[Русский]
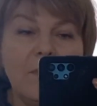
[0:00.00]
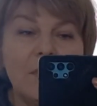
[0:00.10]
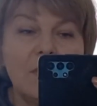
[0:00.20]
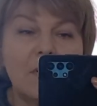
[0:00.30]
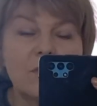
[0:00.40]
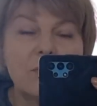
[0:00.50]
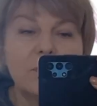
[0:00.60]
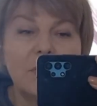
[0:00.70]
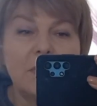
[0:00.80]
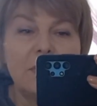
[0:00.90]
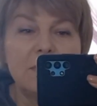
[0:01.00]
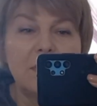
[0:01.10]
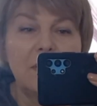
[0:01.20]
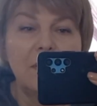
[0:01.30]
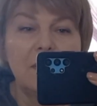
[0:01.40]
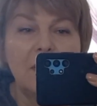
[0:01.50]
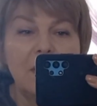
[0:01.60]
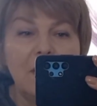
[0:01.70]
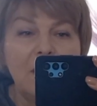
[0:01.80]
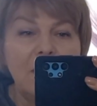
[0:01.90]
Так что такие дела.
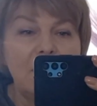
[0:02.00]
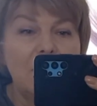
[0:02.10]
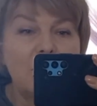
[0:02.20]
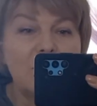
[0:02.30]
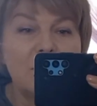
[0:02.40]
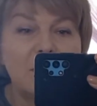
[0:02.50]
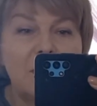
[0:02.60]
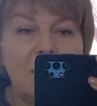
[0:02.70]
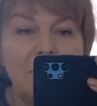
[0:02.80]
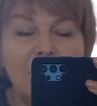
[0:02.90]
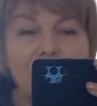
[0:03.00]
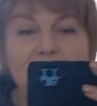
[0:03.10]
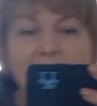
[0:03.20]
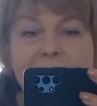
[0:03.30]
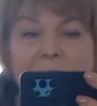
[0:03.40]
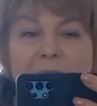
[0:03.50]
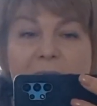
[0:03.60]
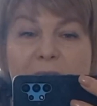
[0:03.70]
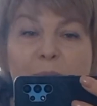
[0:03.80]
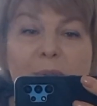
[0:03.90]
Я очень рада.
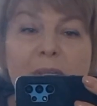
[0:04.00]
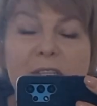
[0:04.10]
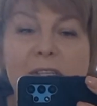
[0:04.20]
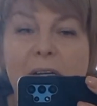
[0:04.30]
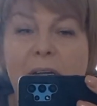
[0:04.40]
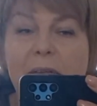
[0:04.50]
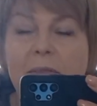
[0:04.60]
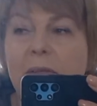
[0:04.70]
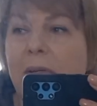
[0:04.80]
Детки приезжают.